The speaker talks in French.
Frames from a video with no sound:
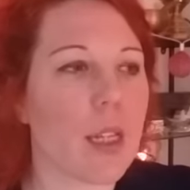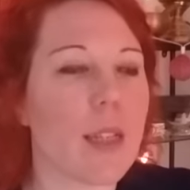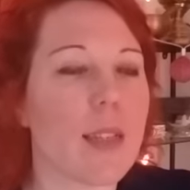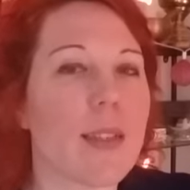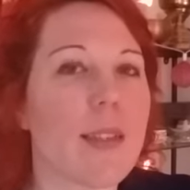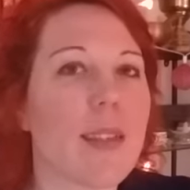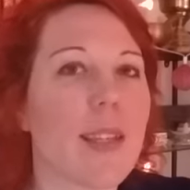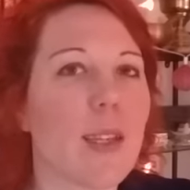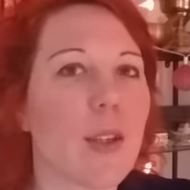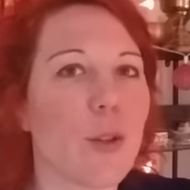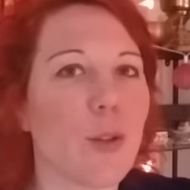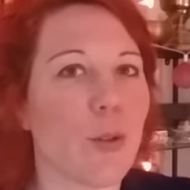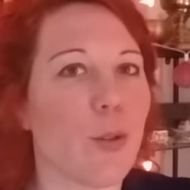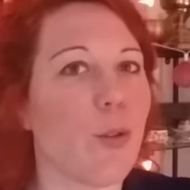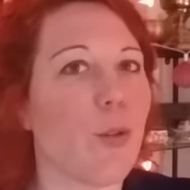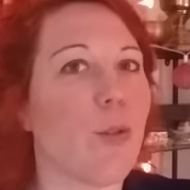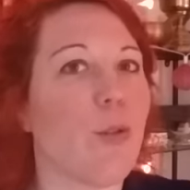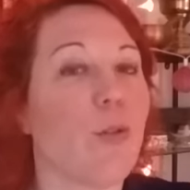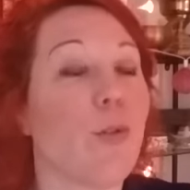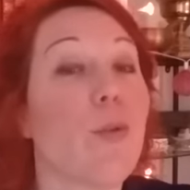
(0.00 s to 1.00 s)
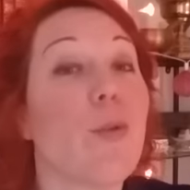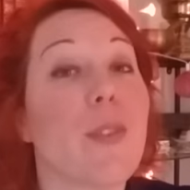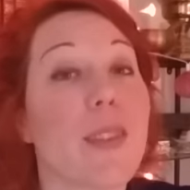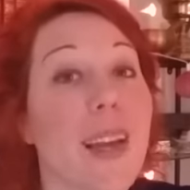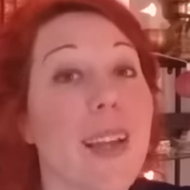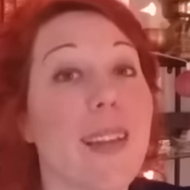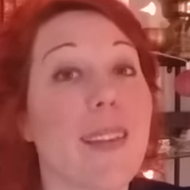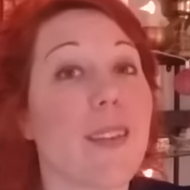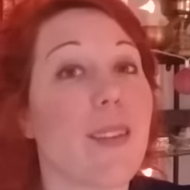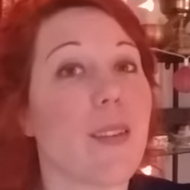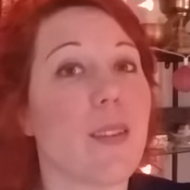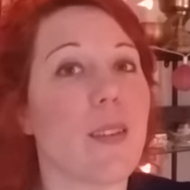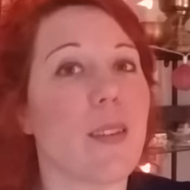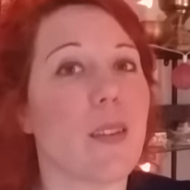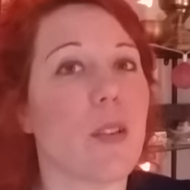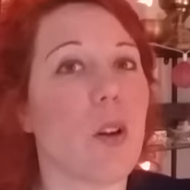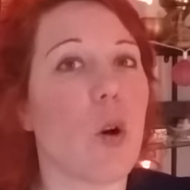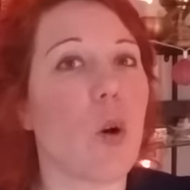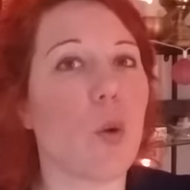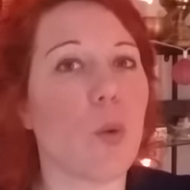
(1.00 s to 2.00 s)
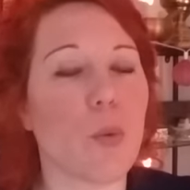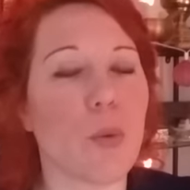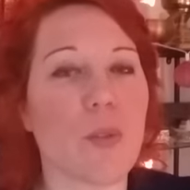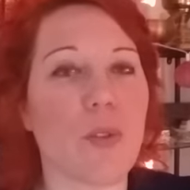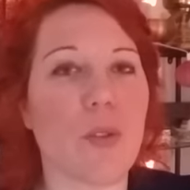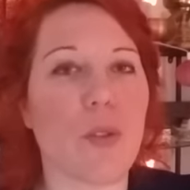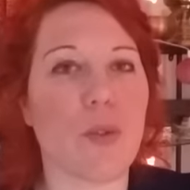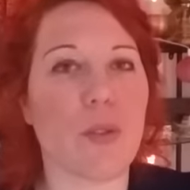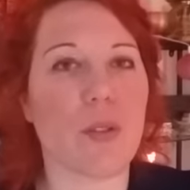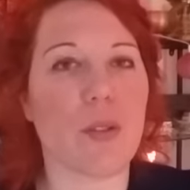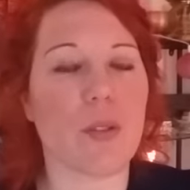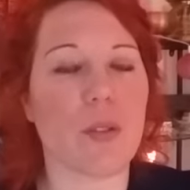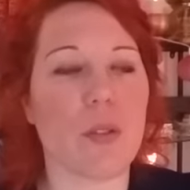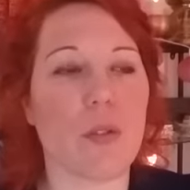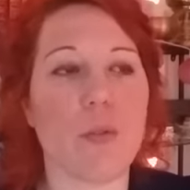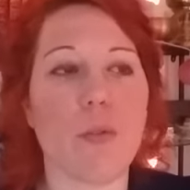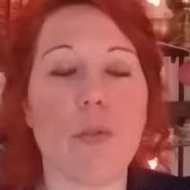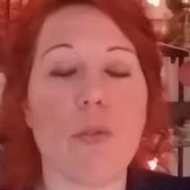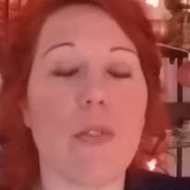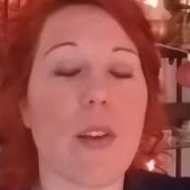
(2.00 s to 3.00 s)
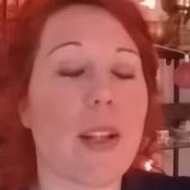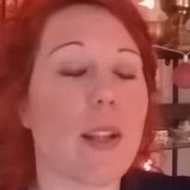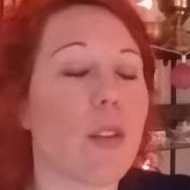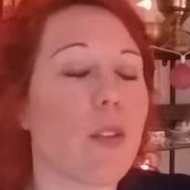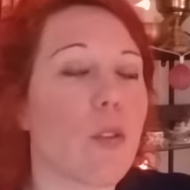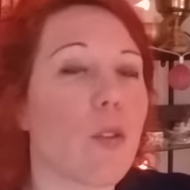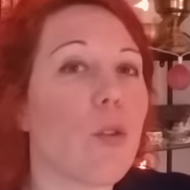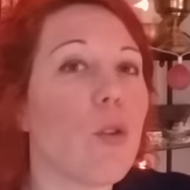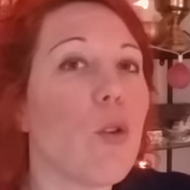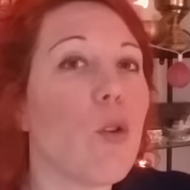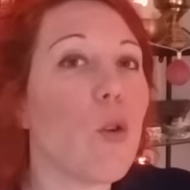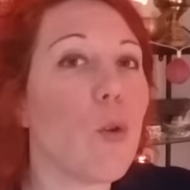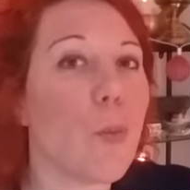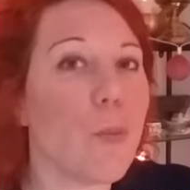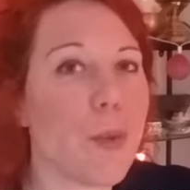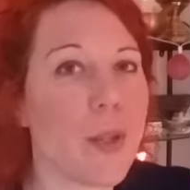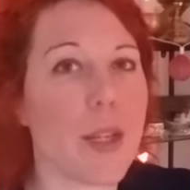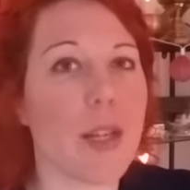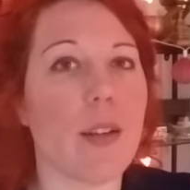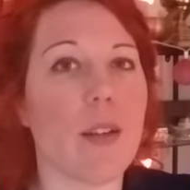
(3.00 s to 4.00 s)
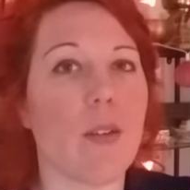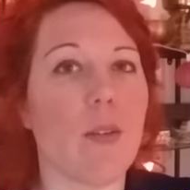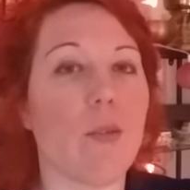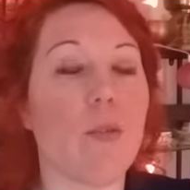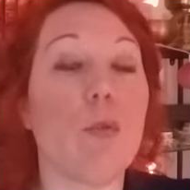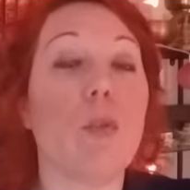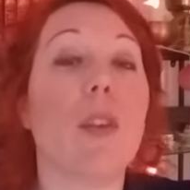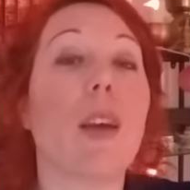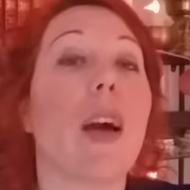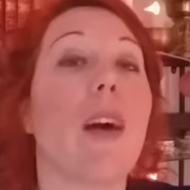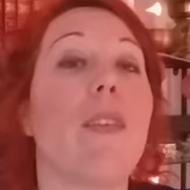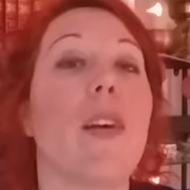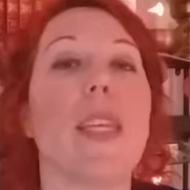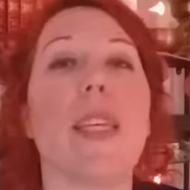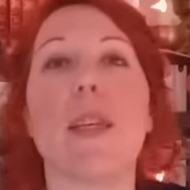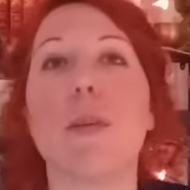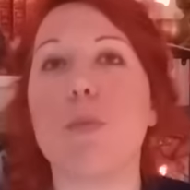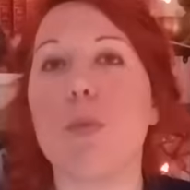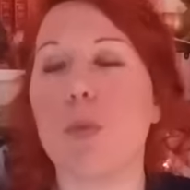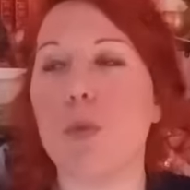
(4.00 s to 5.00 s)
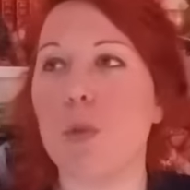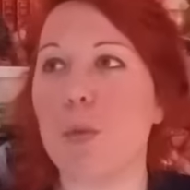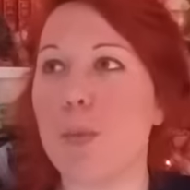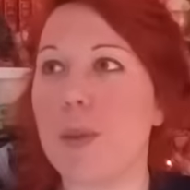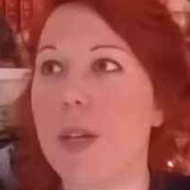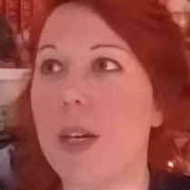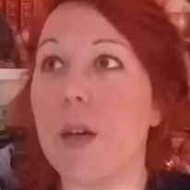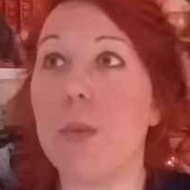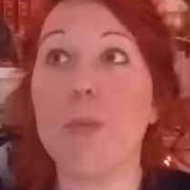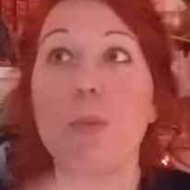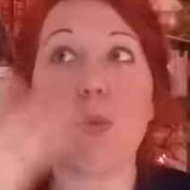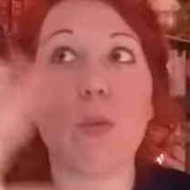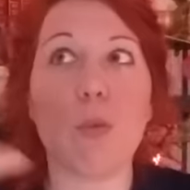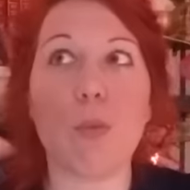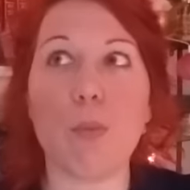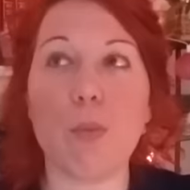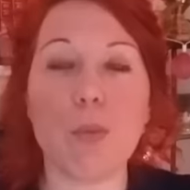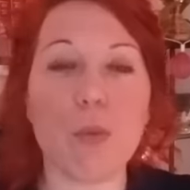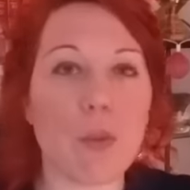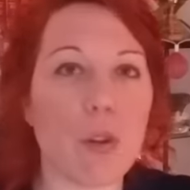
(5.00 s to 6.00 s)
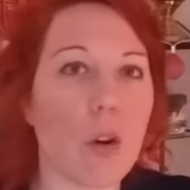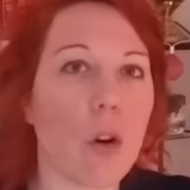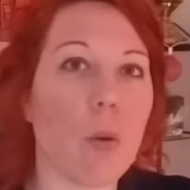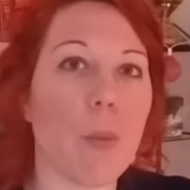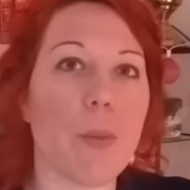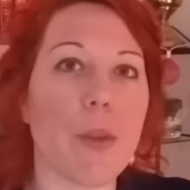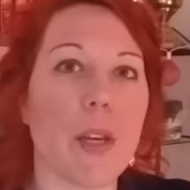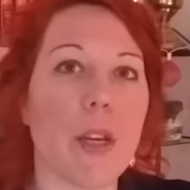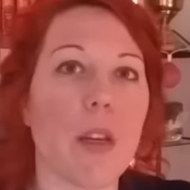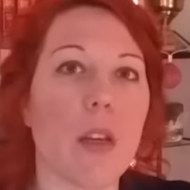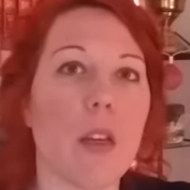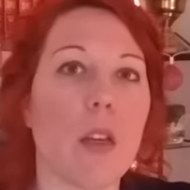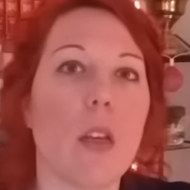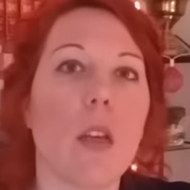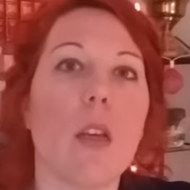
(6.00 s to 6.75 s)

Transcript: c'est que vous êtes en conscience, vous faites le bien, vous travaillez pour le bien, pour le plus grand bien.